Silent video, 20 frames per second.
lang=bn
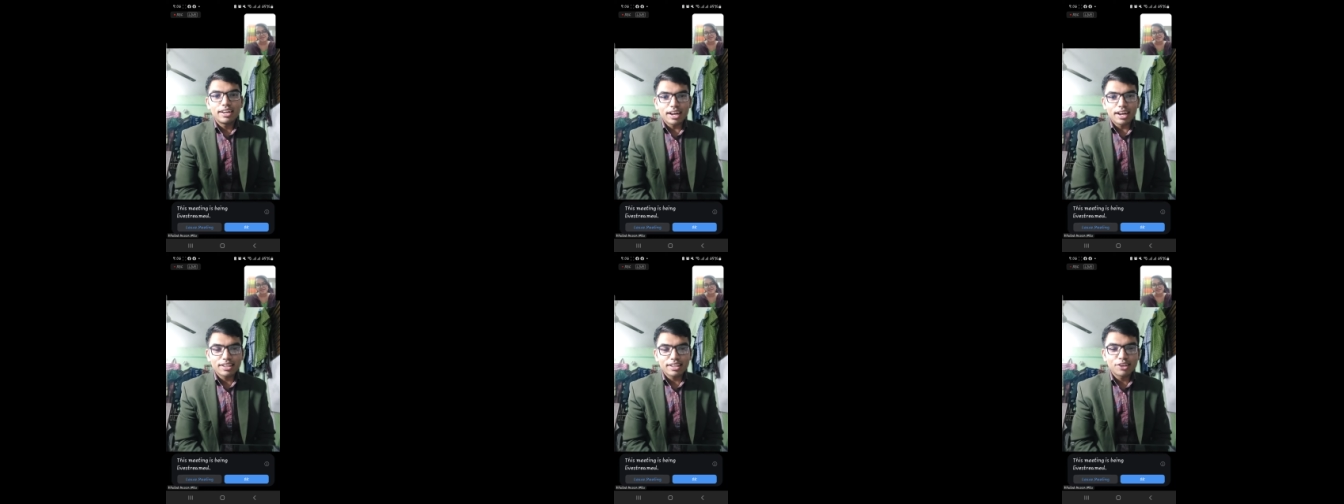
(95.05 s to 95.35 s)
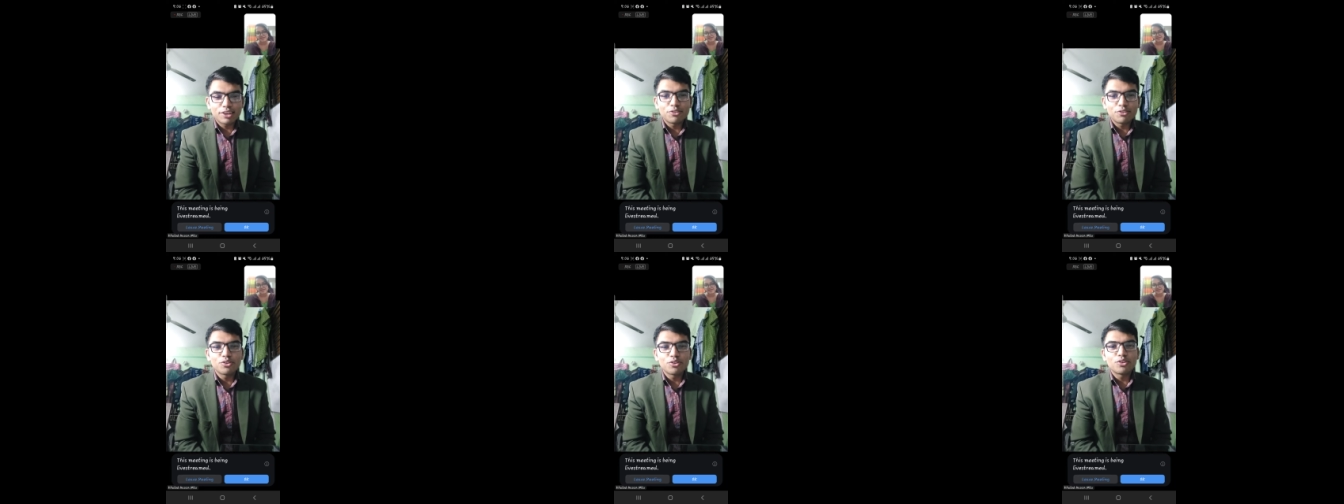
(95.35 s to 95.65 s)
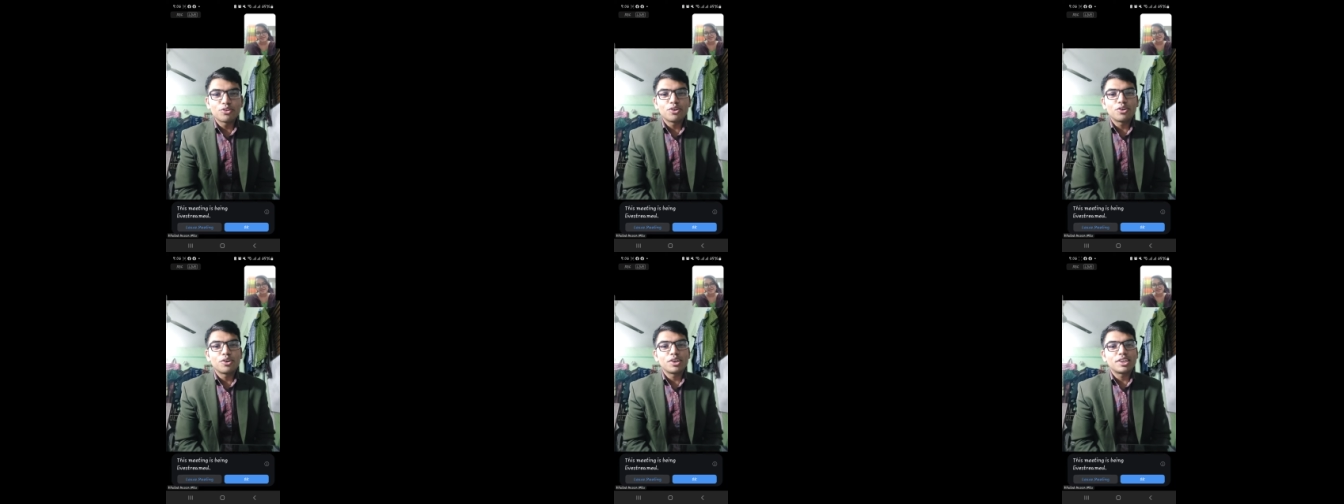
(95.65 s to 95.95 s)
ডাক্তার
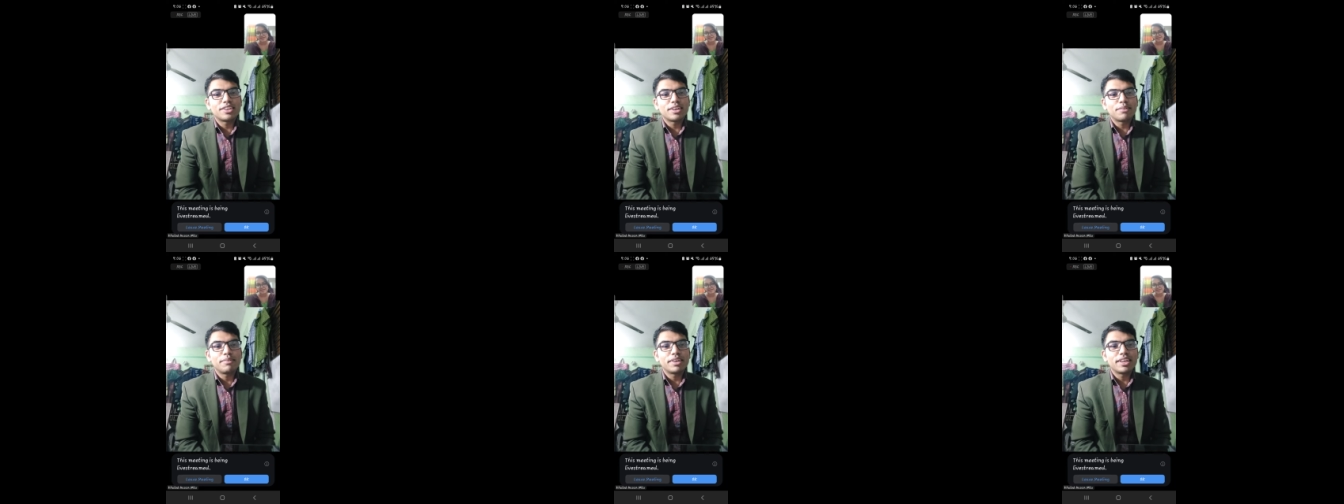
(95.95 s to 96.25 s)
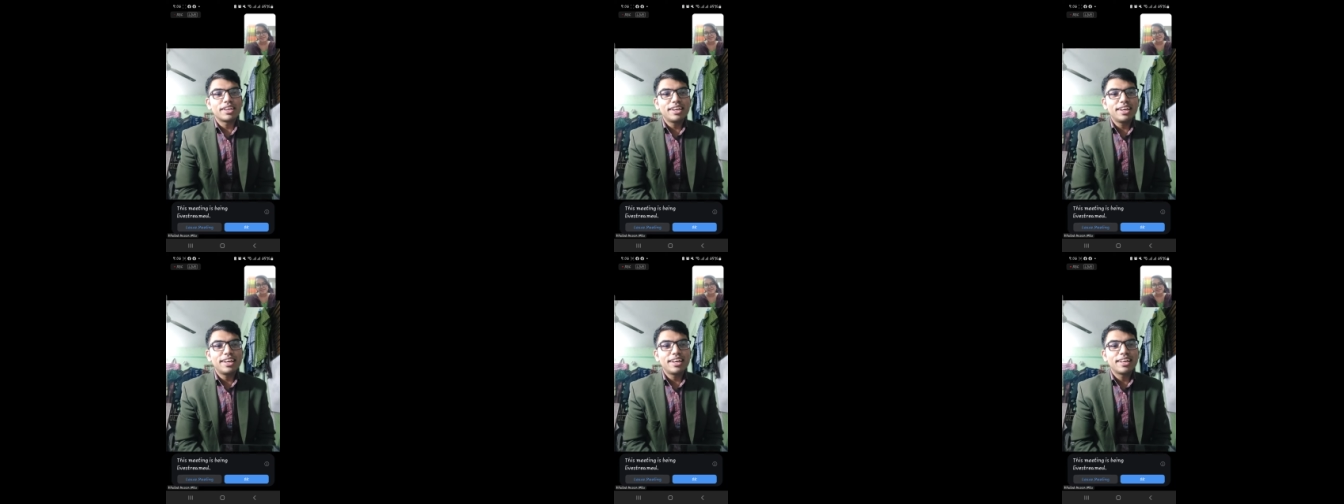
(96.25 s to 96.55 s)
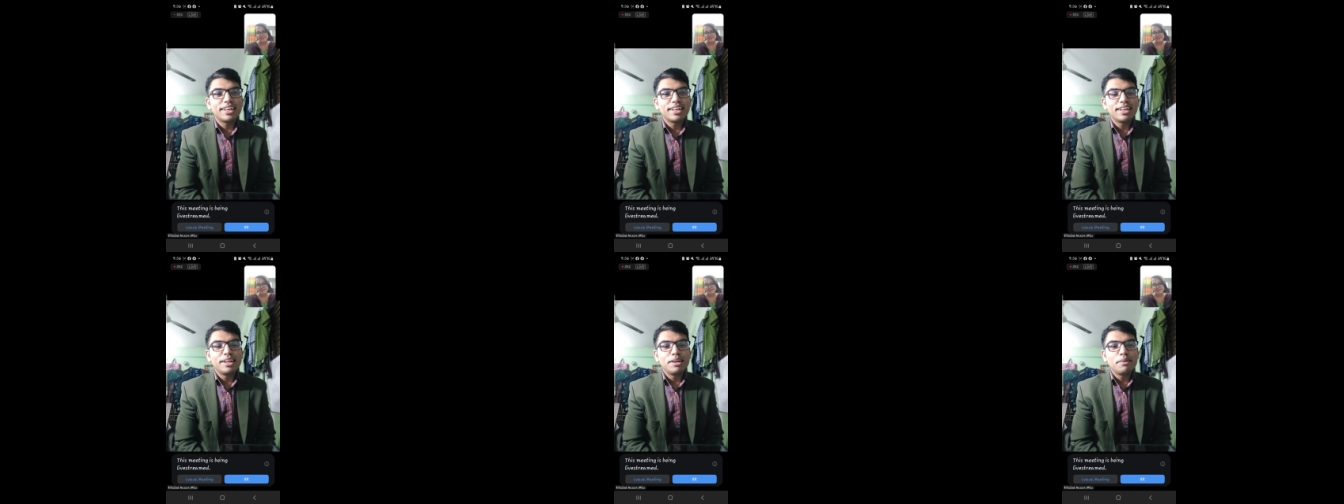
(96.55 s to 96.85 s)
যুক্ত হয়ে যাবে হ্যাঁ
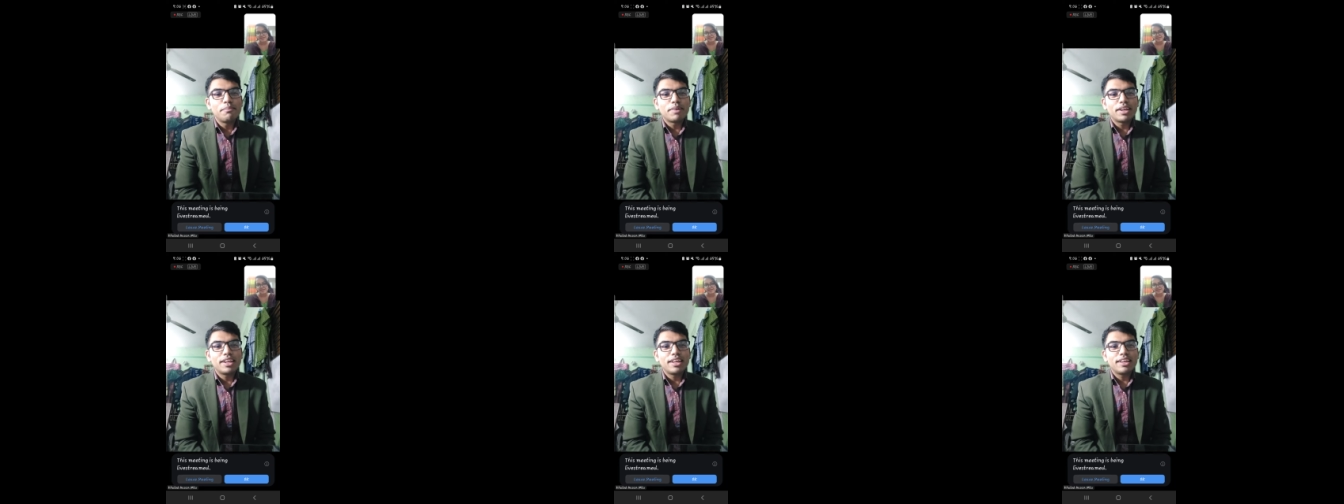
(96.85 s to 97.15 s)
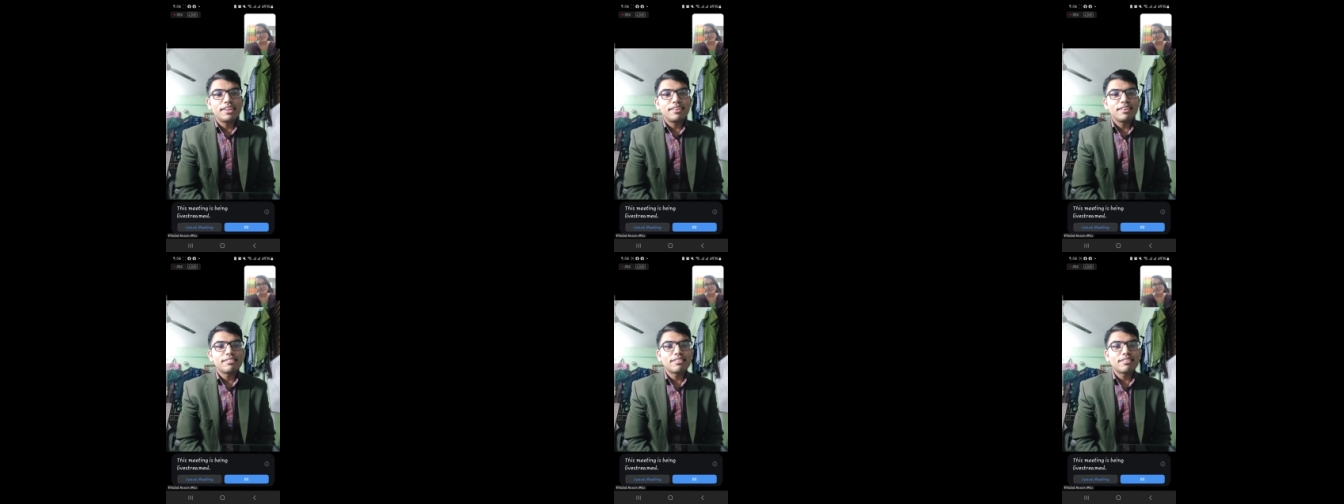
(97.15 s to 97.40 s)
মানে